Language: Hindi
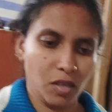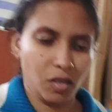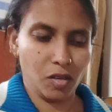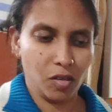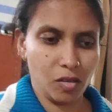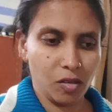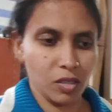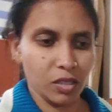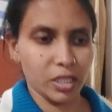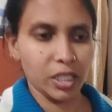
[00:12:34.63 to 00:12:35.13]

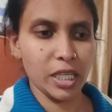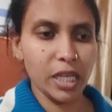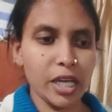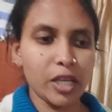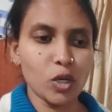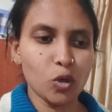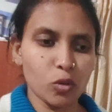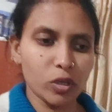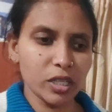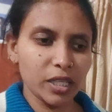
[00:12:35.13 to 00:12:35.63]
और ये
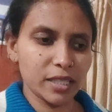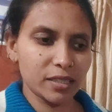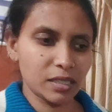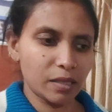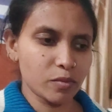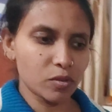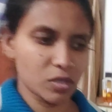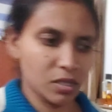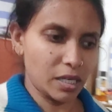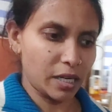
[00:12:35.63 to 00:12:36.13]
यूटी
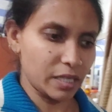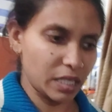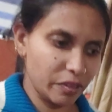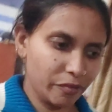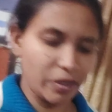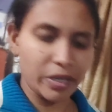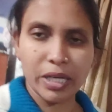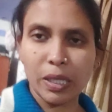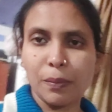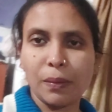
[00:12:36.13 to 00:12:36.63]
एग्जाम स्टार्ट है
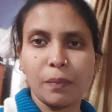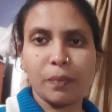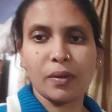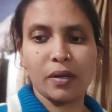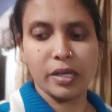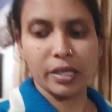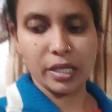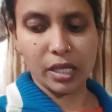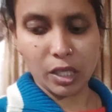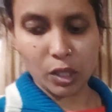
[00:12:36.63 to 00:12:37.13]
फाइनल पेपर
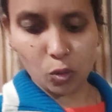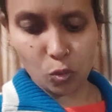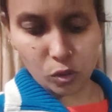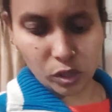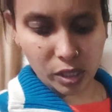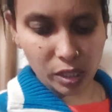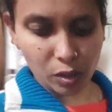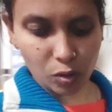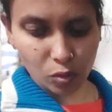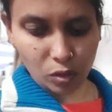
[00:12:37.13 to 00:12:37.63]
नहीं है
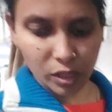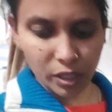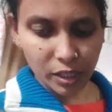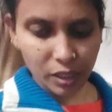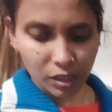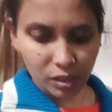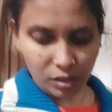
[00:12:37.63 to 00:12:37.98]
यूटी है ओनली